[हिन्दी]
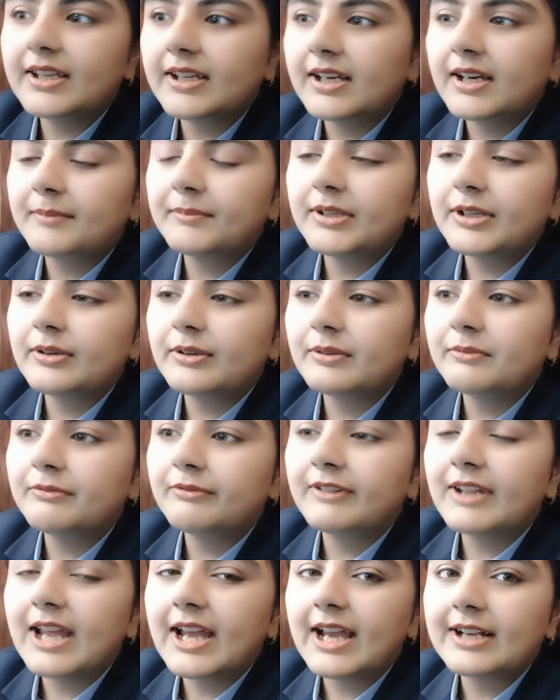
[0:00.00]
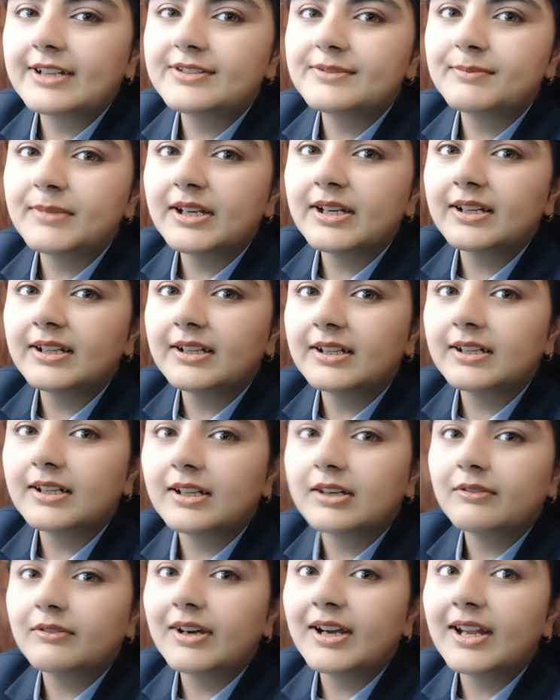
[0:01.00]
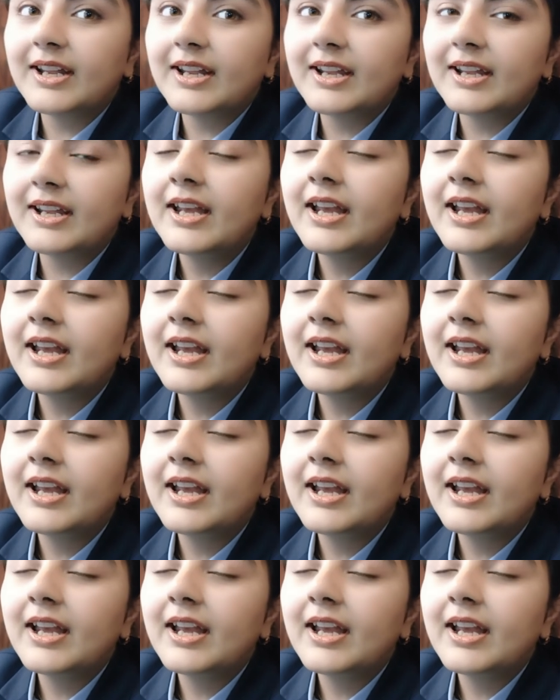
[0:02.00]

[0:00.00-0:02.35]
हमने फ्लैग्स में कलर करवाए